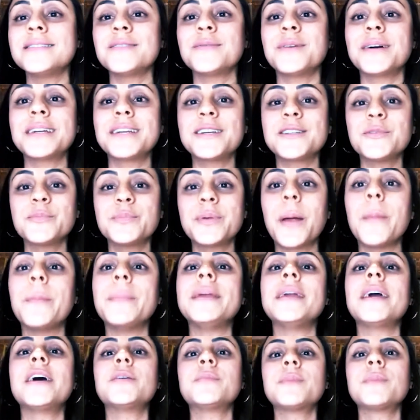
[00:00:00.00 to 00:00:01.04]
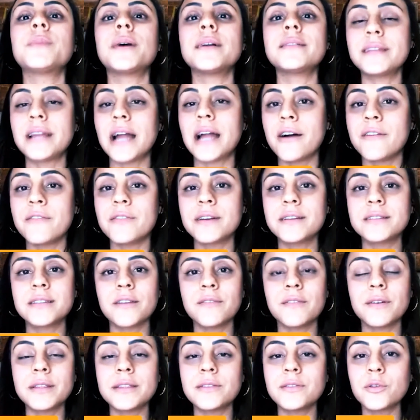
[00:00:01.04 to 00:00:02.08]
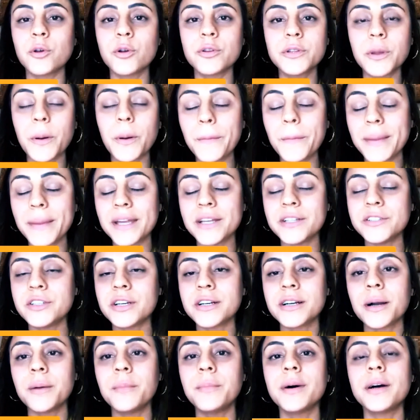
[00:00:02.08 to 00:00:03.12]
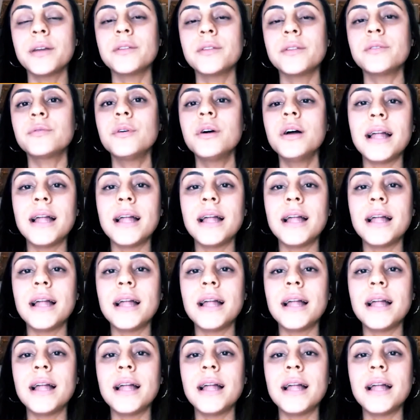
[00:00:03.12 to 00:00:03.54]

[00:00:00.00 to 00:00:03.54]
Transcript: Então aquilo para mim era uma trava que estava totalmente acabando